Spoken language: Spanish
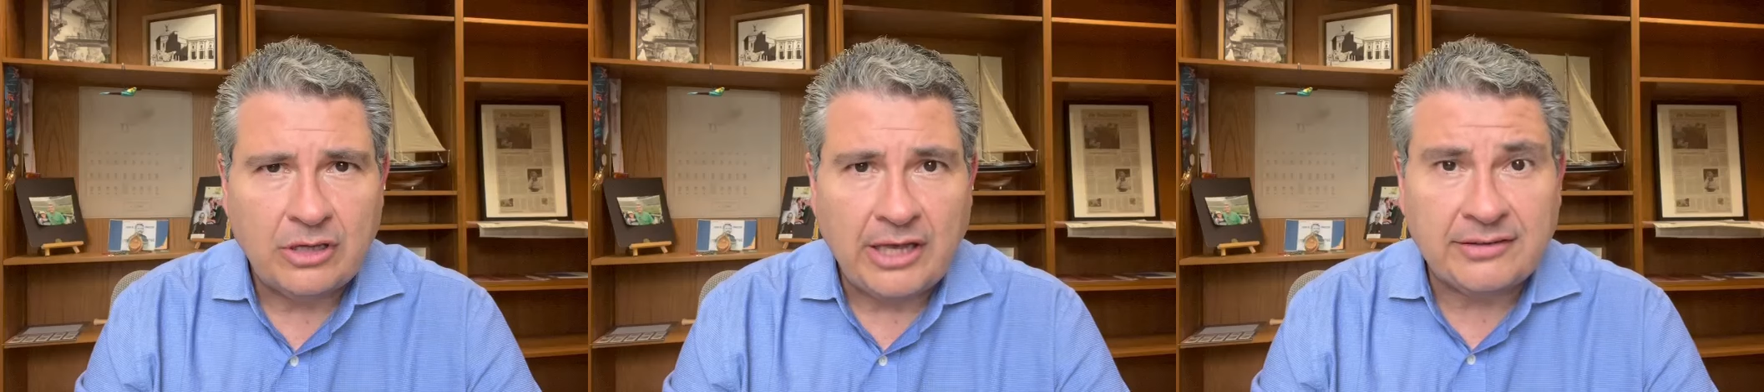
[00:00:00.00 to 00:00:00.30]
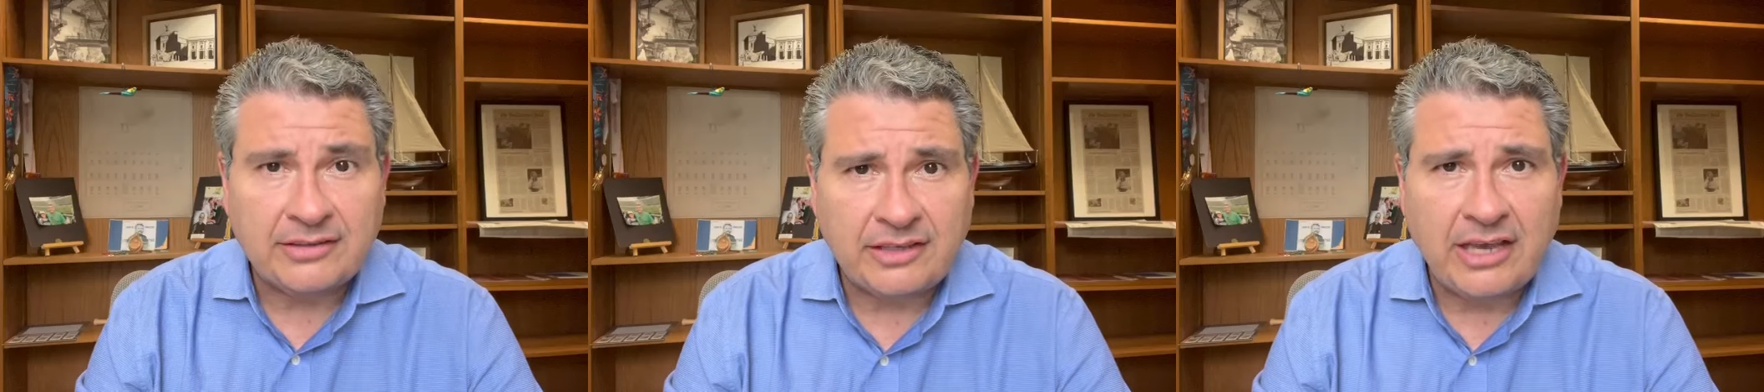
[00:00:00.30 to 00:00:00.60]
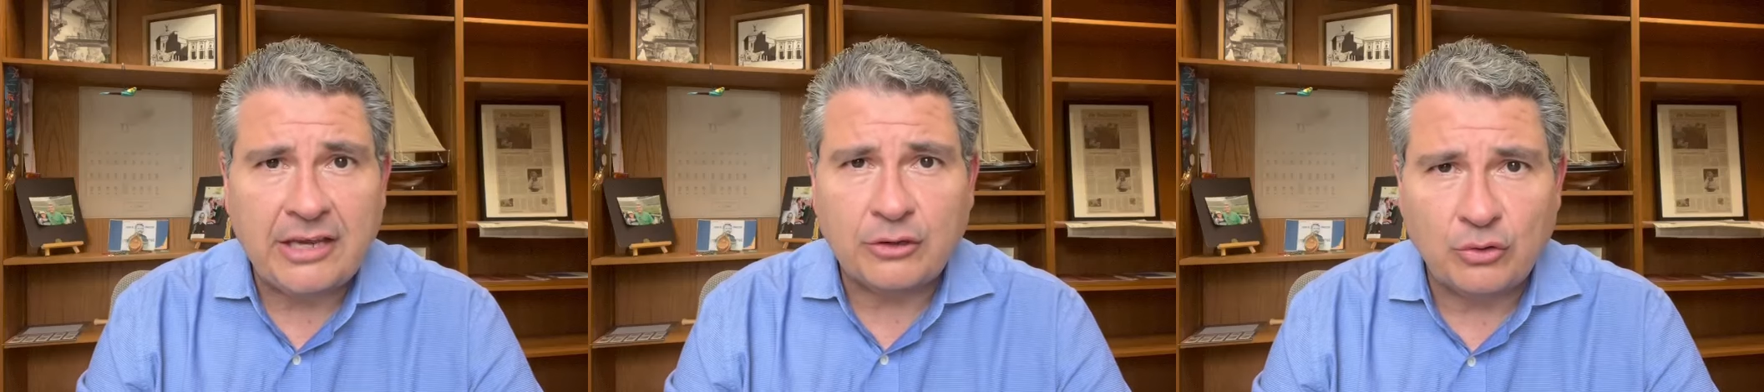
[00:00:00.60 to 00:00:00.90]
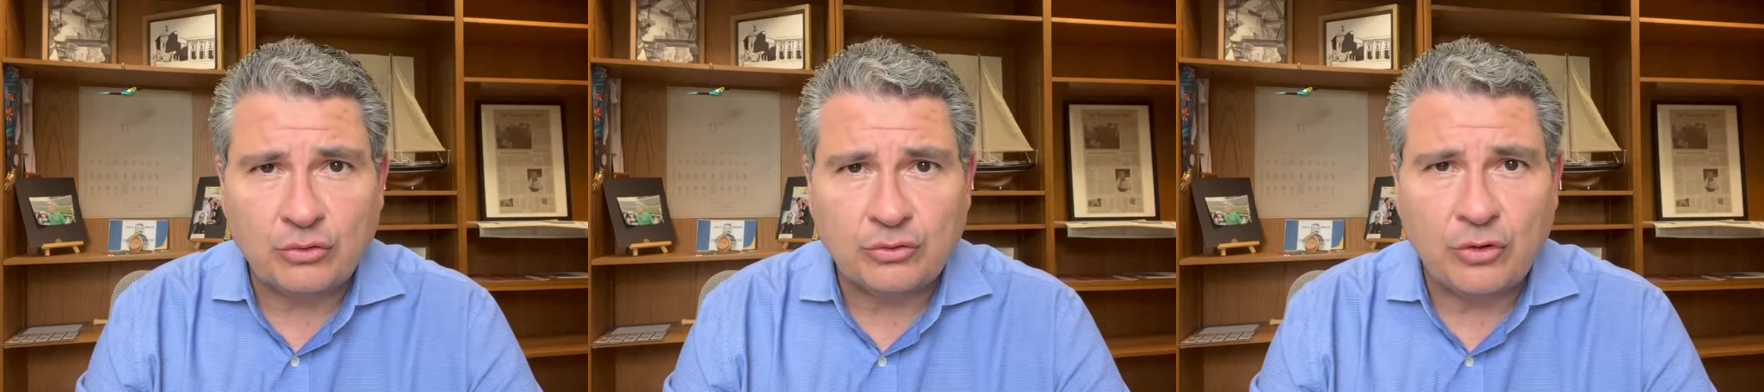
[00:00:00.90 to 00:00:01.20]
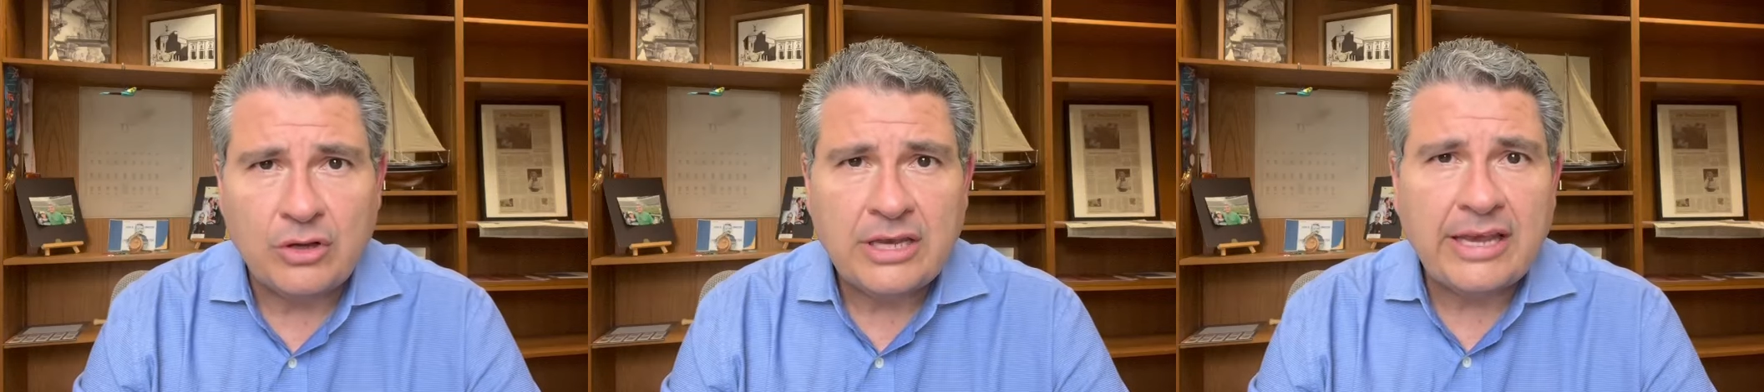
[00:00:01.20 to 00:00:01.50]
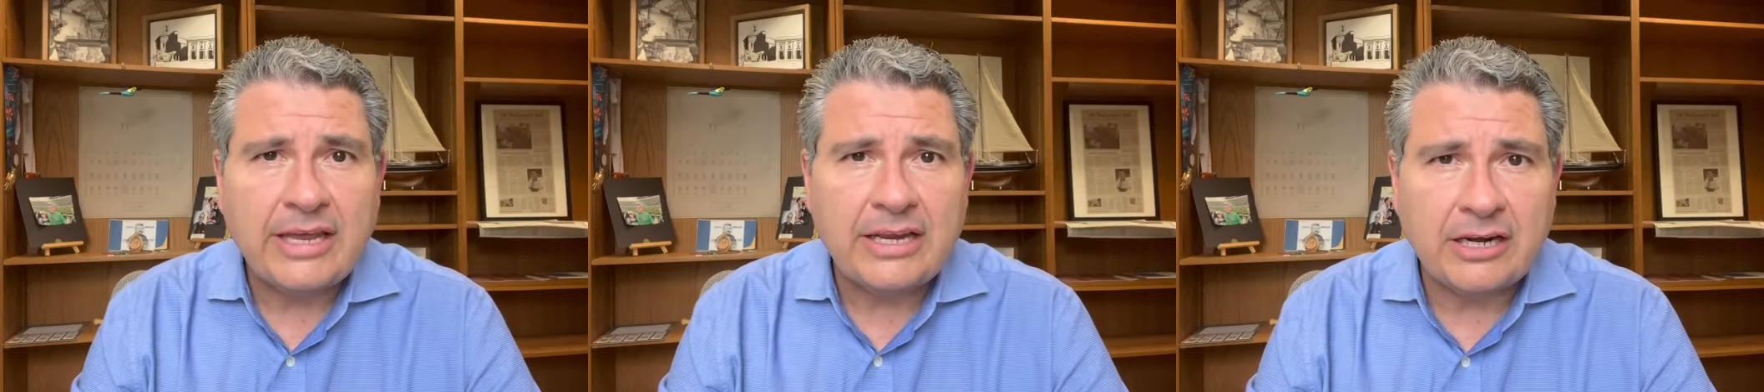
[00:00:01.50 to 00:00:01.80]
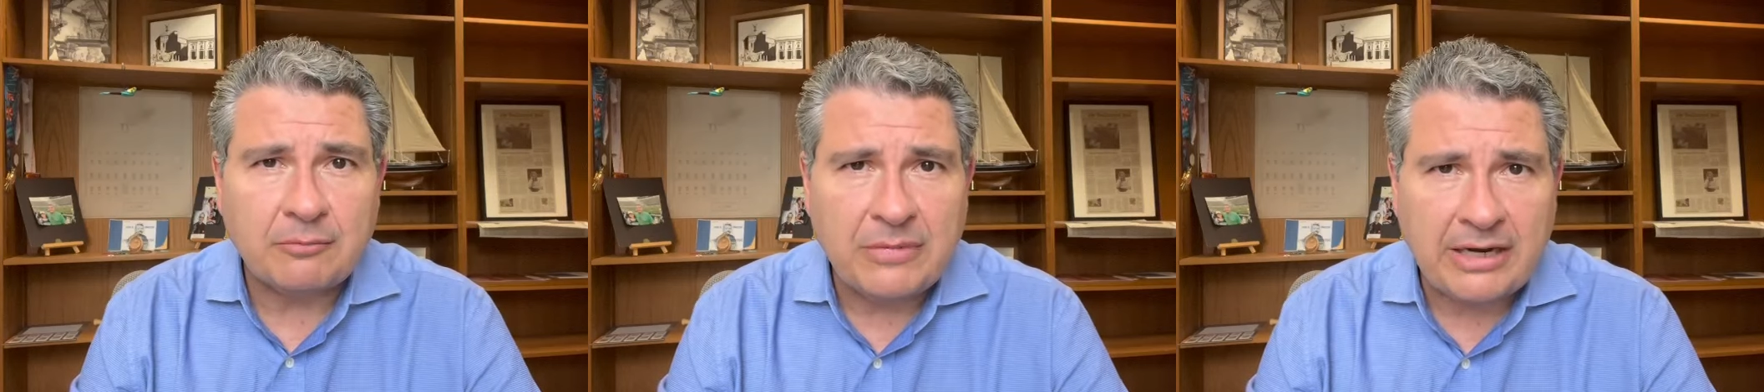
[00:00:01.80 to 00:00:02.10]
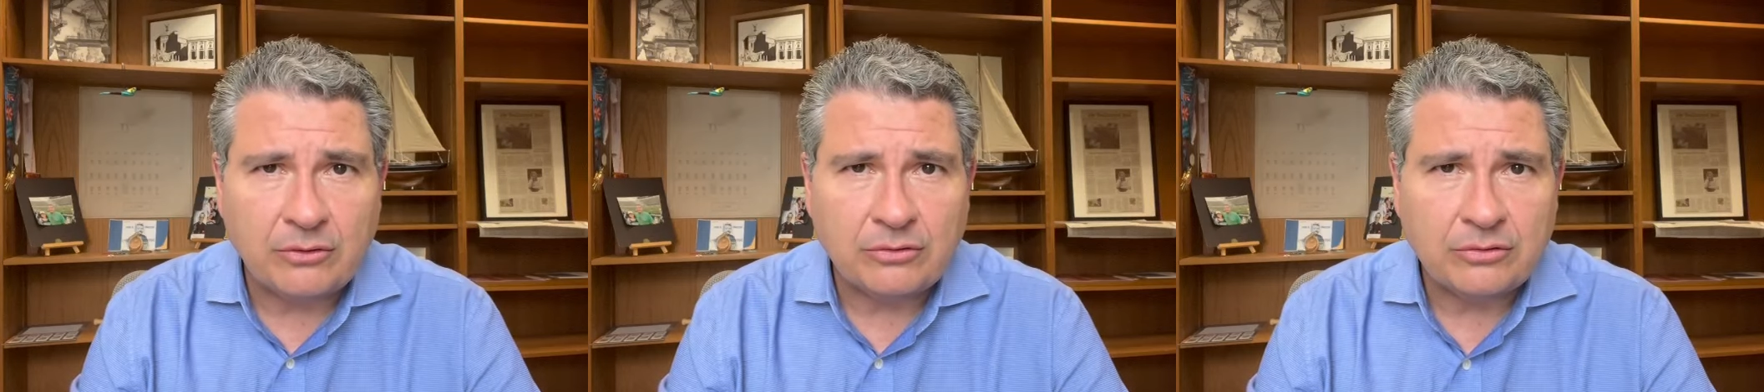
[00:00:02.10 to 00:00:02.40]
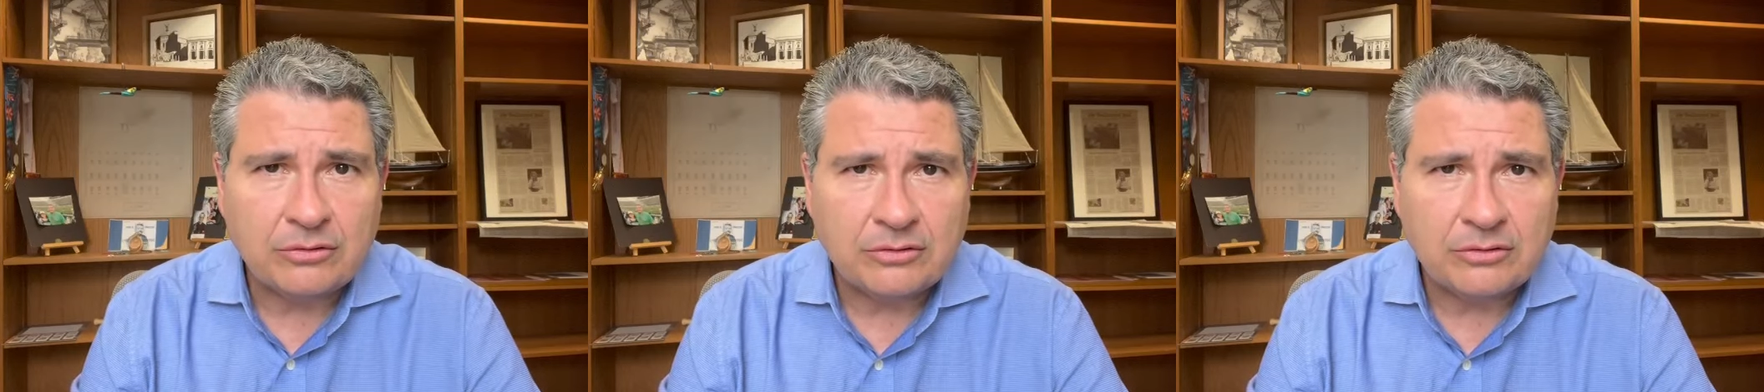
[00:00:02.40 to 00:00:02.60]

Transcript: así sea incluso el hermano